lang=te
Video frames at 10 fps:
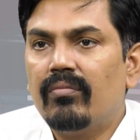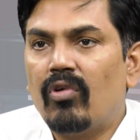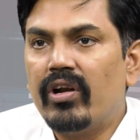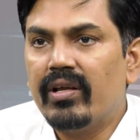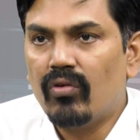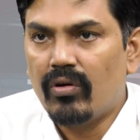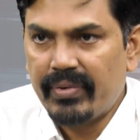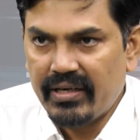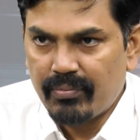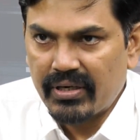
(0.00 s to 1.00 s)
మార్నింగ్
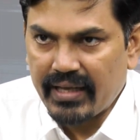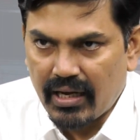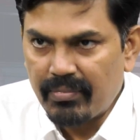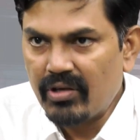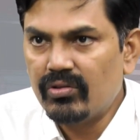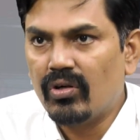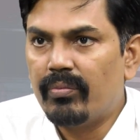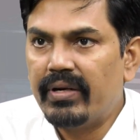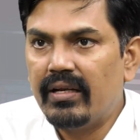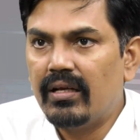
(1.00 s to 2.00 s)
ఓపెన్ అయినప్పుడు గ్యాప్ డౌన్తో
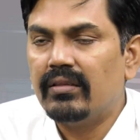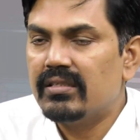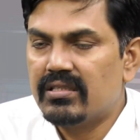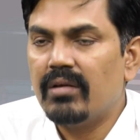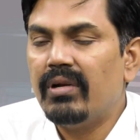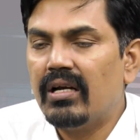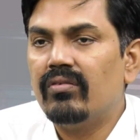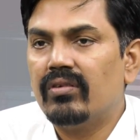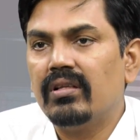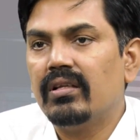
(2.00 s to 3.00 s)
ఓపెన్ అయినా అంతే స్టేబుల్గా
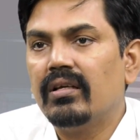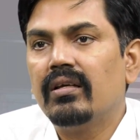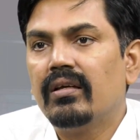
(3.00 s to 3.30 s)
ఉంటుంది